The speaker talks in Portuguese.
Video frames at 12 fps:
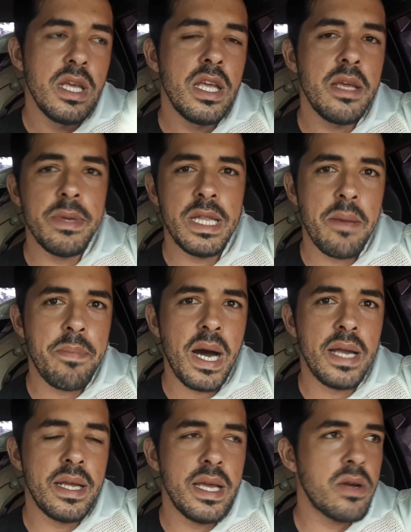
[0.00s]
e me
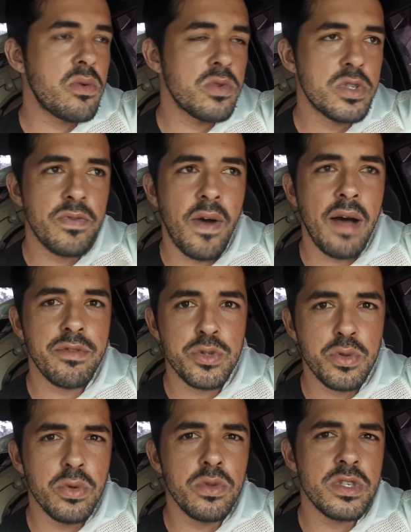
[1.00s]
deparei com os favos
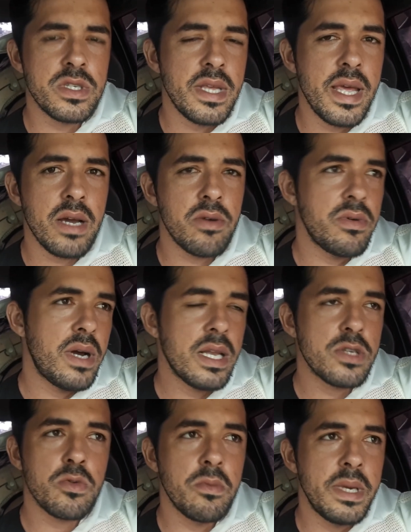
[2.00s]
tudo seco,
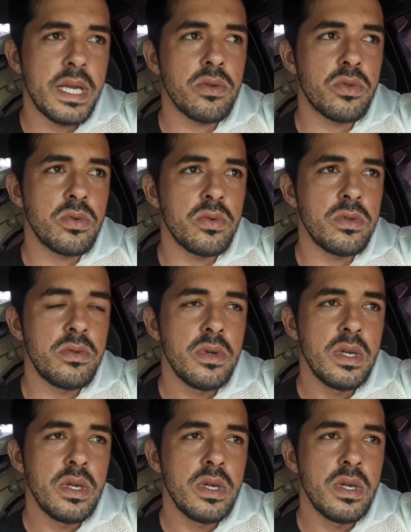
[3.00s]
elas comeram tudo.